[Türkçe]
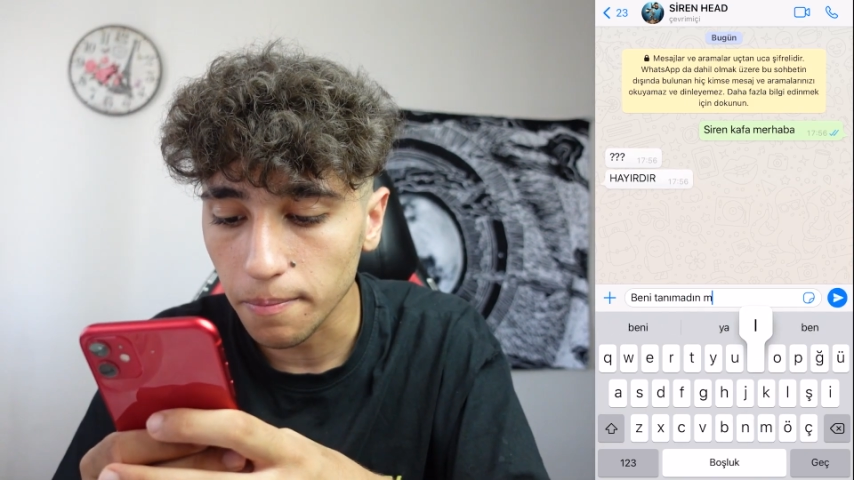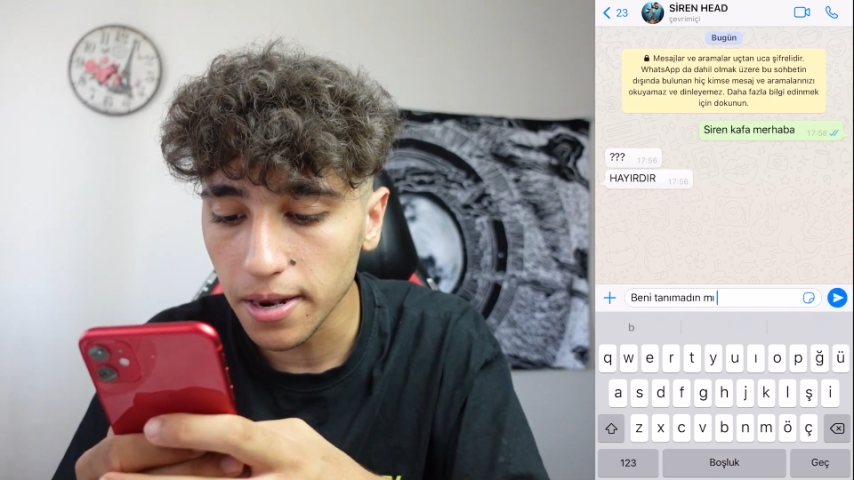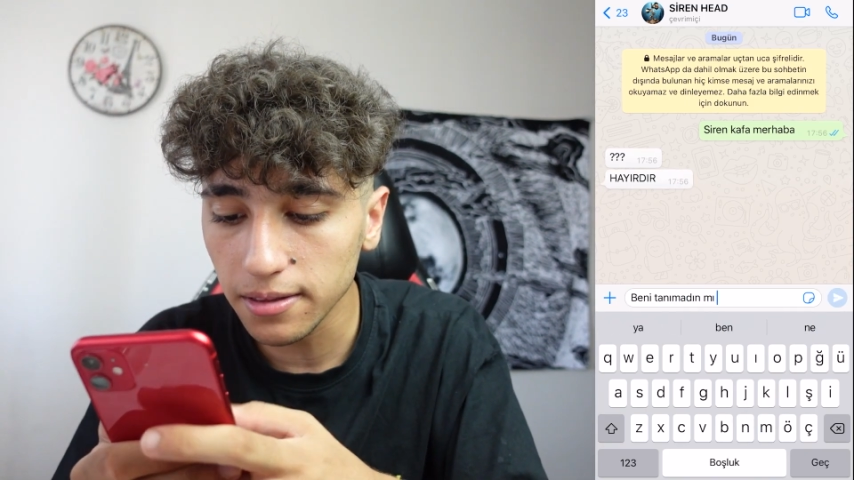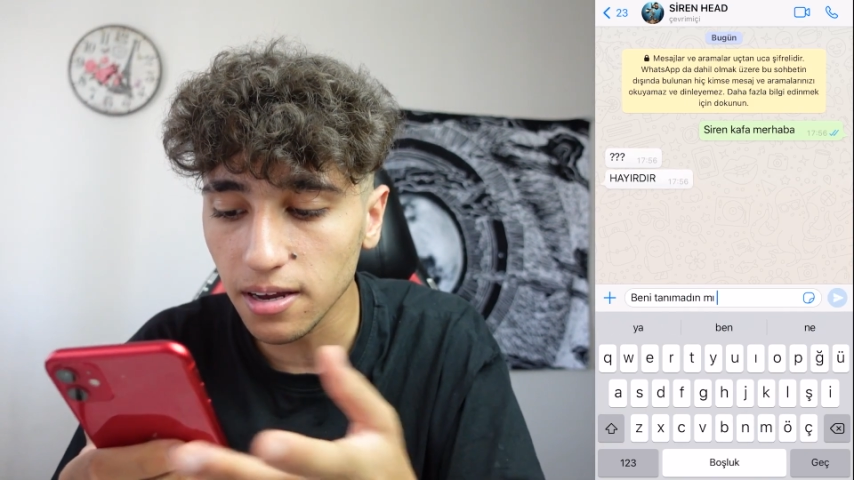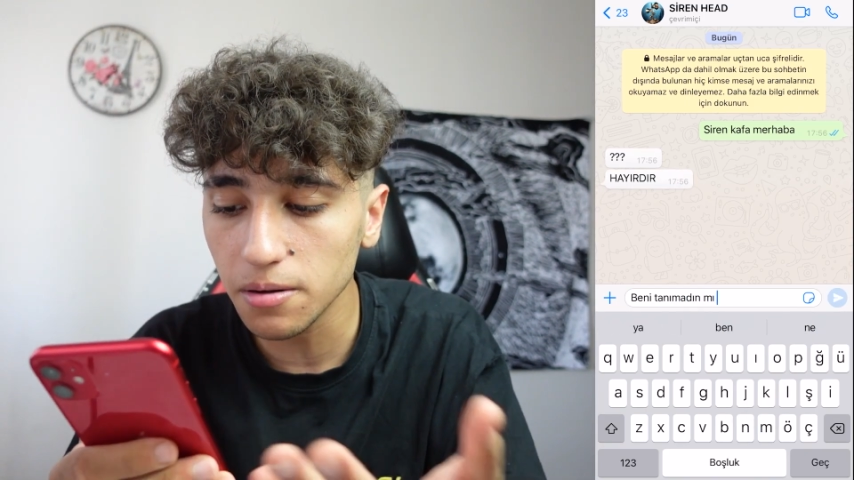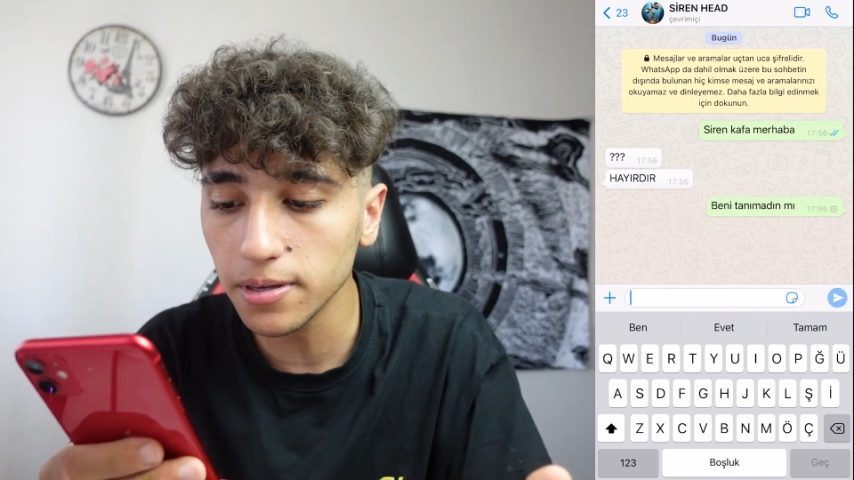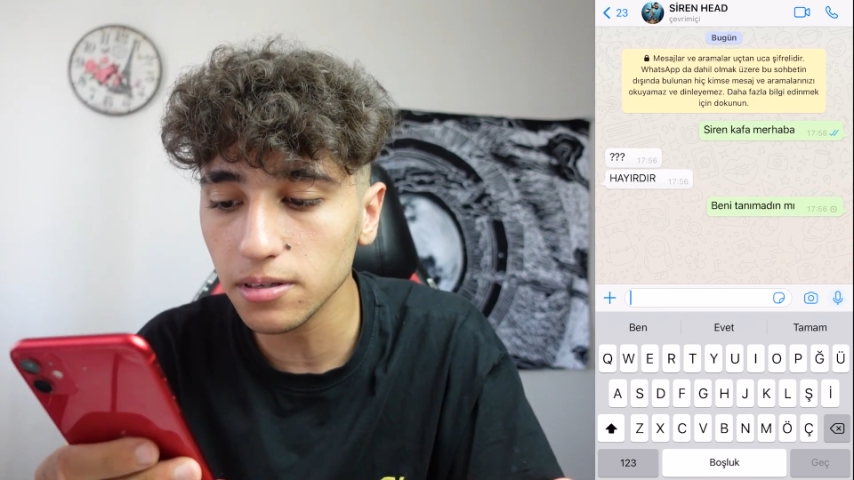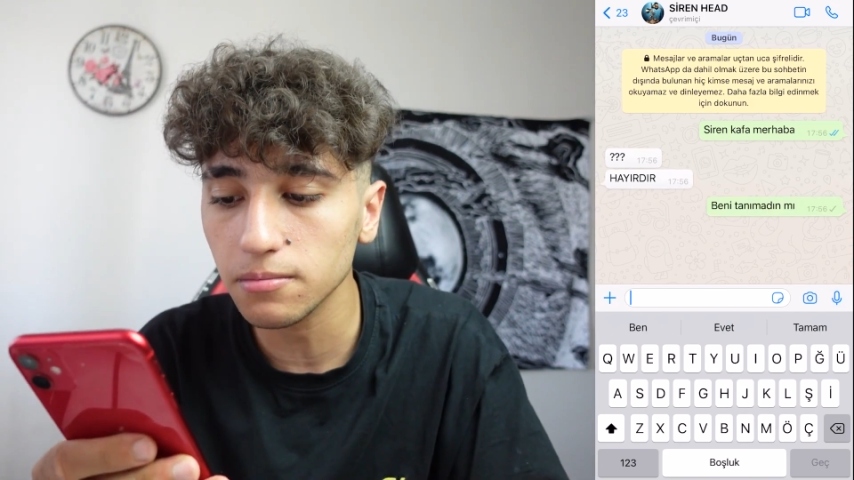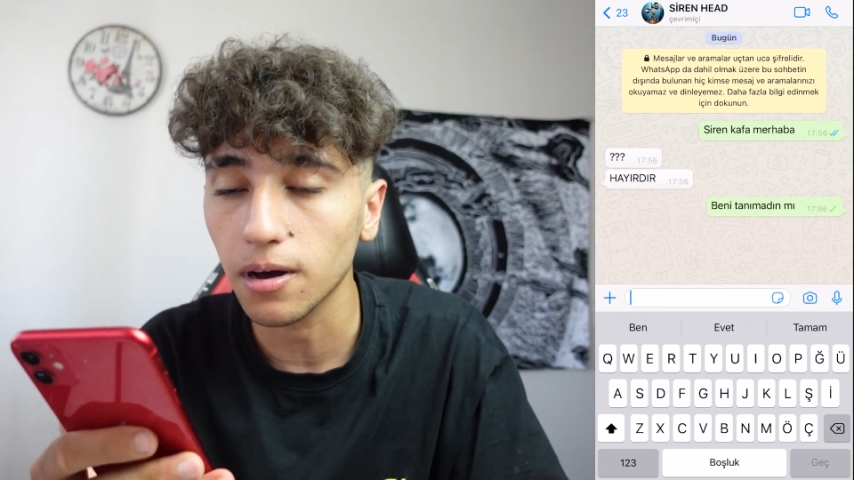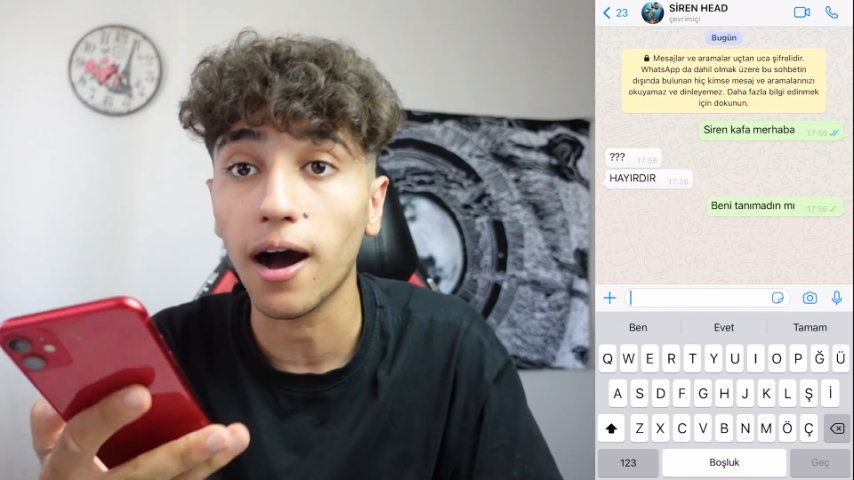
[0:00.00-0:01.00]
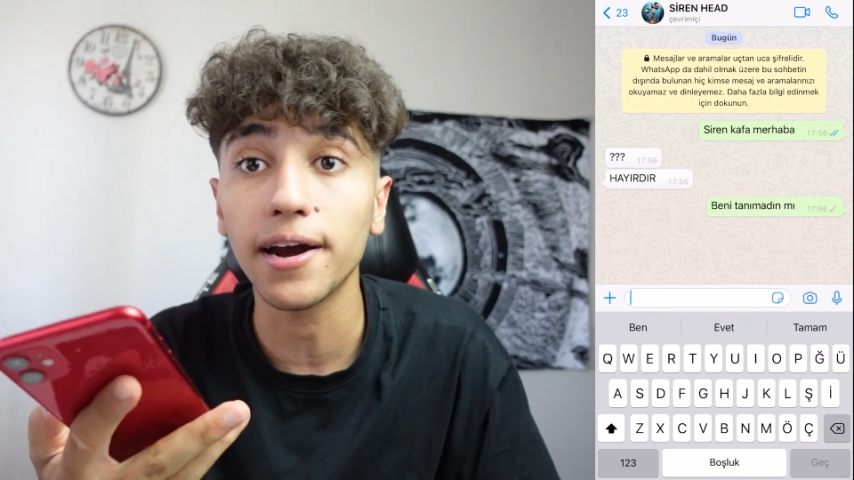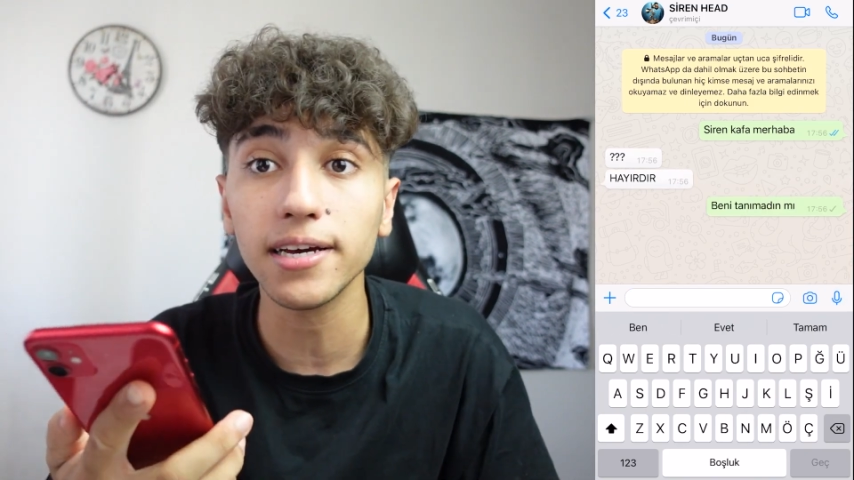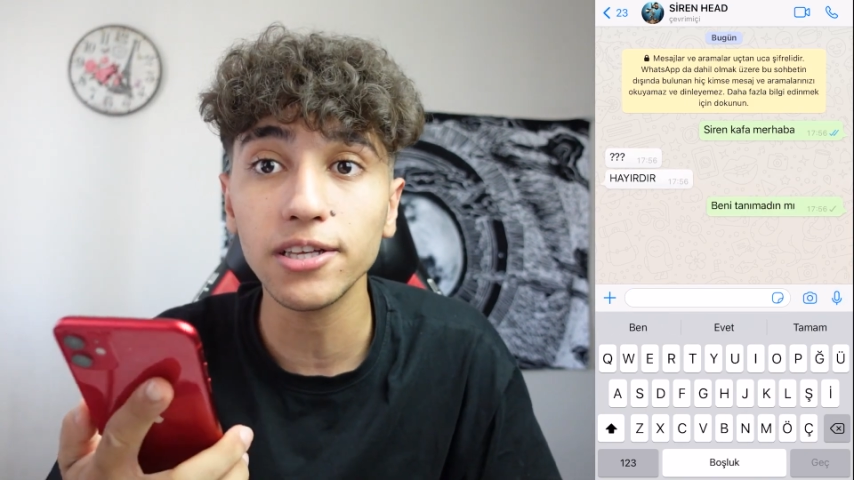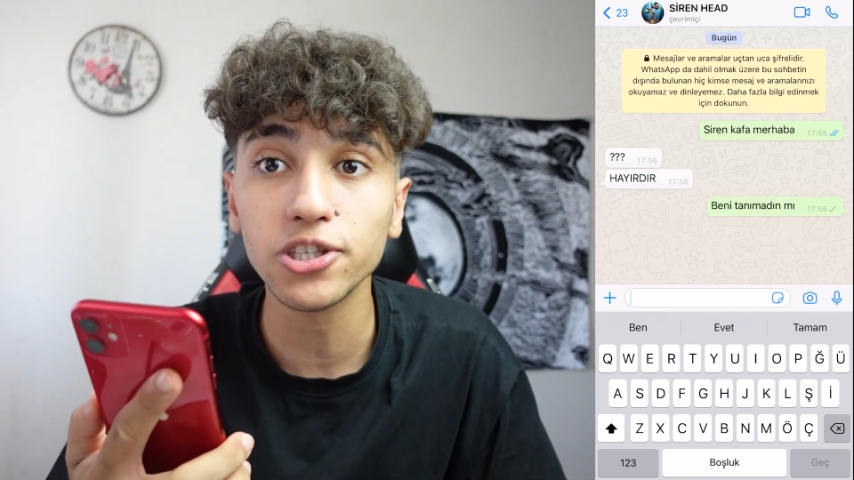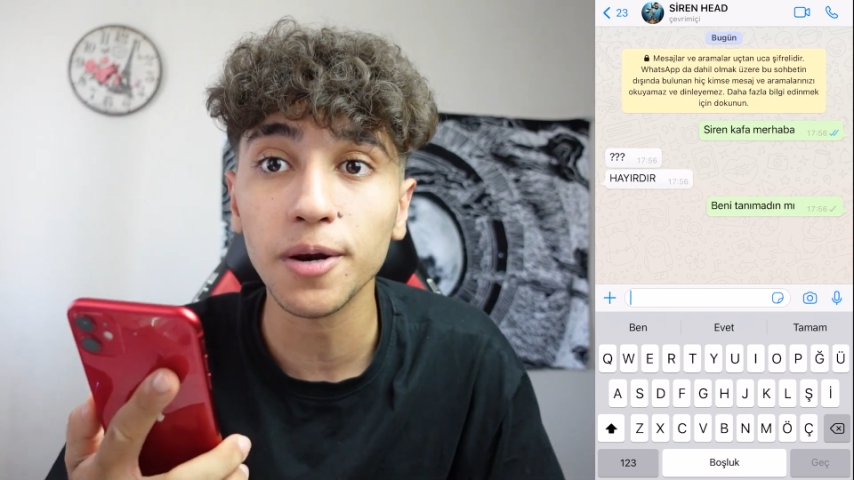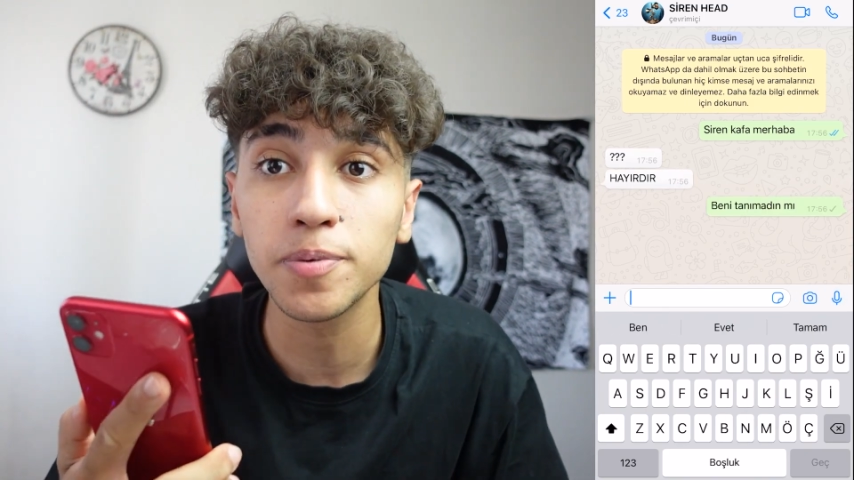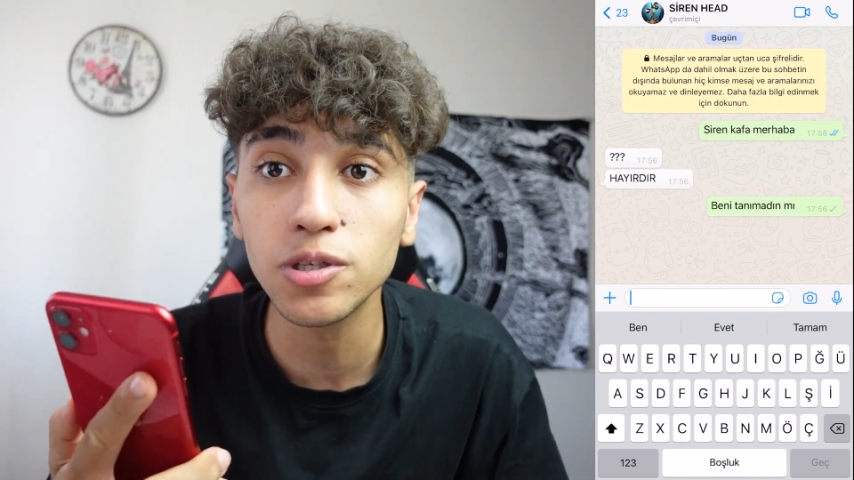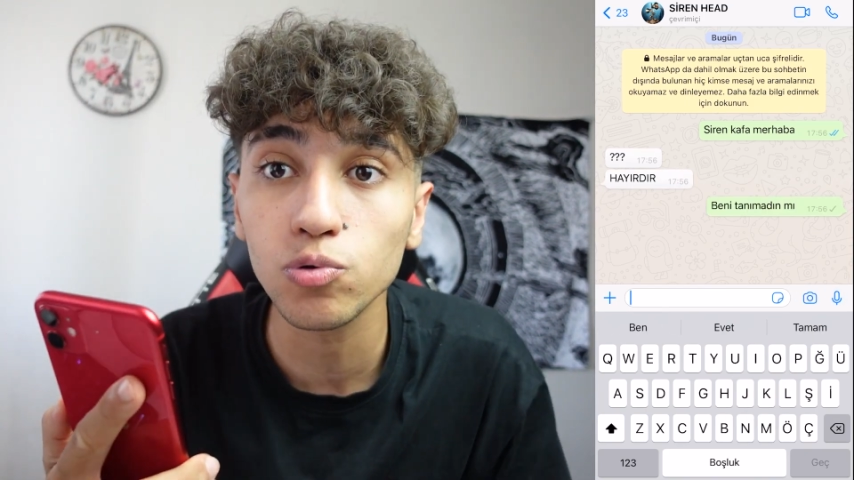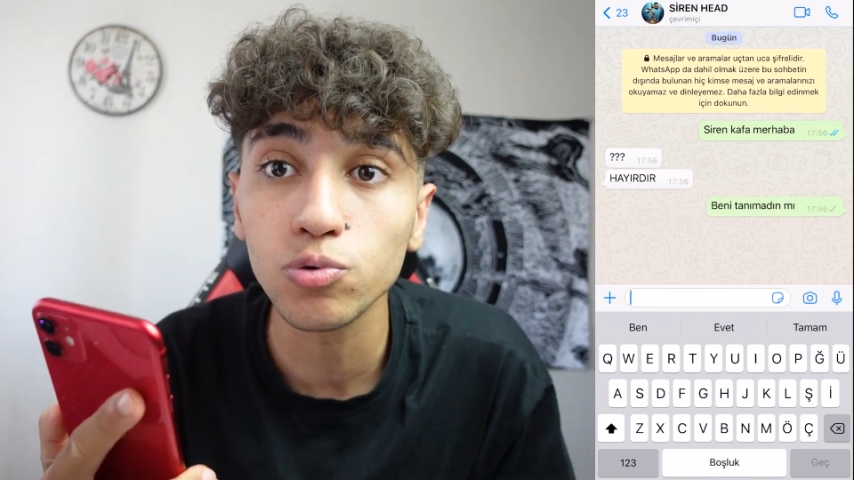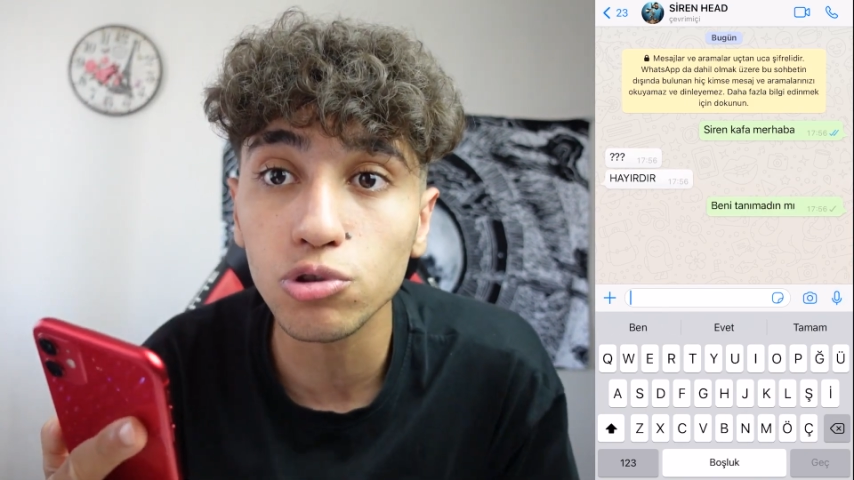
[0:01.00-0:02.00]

Beni tanımadın mı? Arkadaşlar bizi